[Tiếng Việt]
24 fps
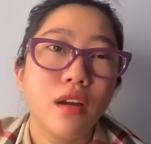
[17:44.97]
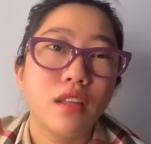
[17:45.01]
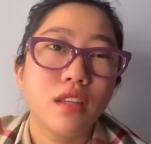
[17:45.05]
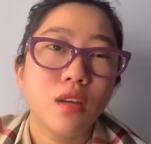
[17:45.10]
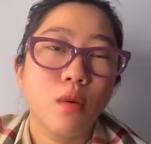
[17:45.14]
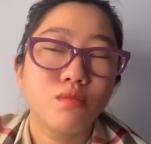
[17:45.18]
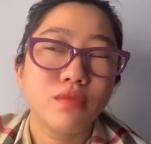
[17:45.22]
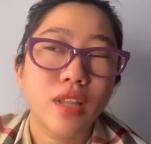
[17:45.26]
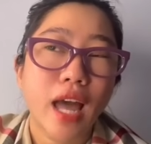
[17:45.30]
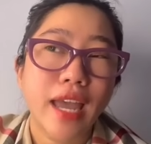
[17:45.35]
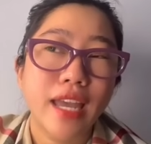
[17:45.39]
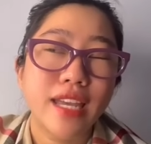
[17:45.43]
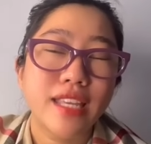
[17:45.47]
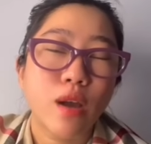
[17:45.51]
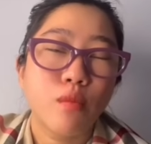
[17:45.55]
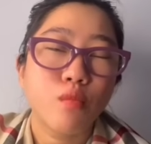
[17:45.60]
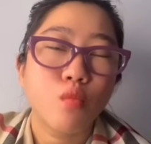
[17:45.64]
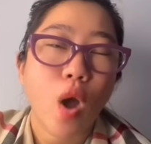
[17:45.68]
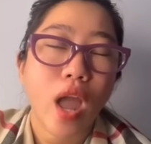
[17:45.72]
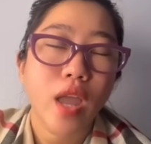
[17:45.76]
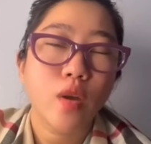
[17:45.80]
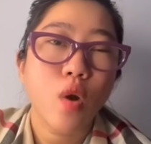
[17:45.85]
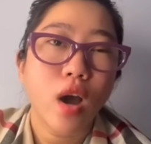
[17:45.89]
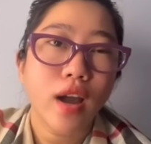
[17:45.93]
chồng tây chồng
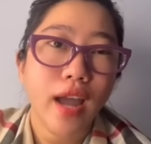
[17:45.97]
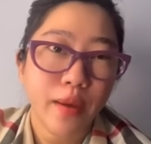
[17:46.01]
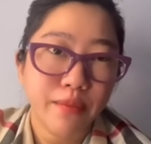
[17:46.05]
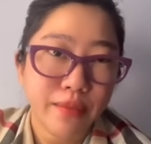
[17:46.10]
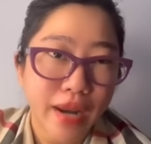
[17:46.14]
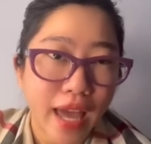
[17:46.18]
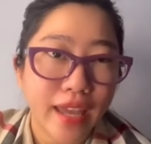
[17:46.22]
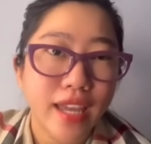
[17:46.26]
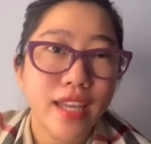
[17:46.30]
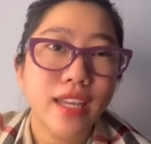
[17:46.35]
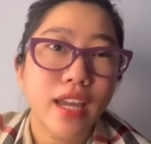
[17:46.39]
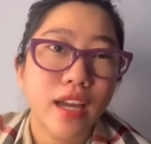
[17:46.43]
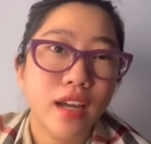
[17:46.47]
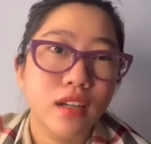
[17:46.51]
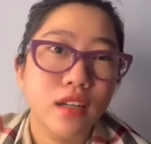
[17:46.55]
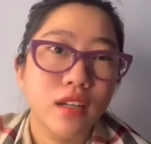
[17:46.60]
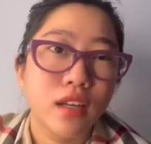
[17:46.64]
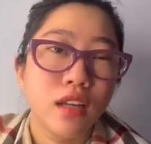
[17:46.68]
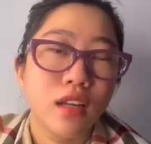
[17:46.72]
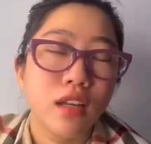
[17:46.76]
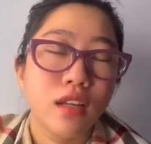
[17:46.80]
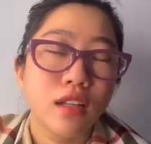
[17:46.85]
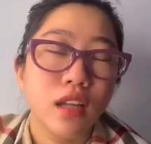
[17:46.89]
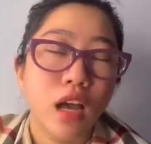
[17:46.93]
ngoại quốc em lấy nha
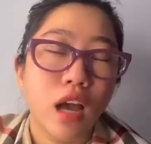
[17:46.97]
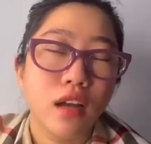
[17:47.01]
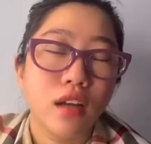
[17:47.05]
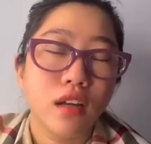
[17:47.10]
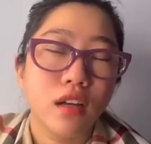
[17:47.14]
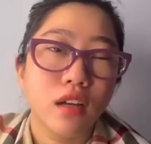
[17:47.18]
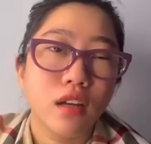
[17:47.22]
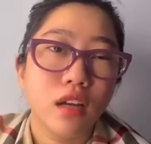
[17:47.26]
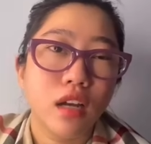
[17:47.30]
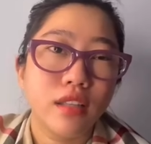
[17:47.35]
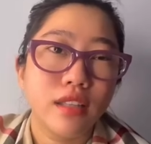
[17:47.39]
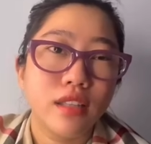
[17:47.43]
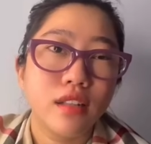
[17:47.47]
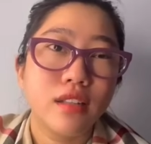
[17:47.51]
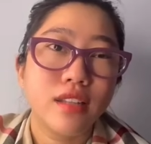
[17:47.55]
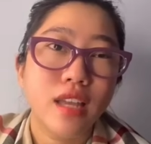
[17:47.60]
à, à,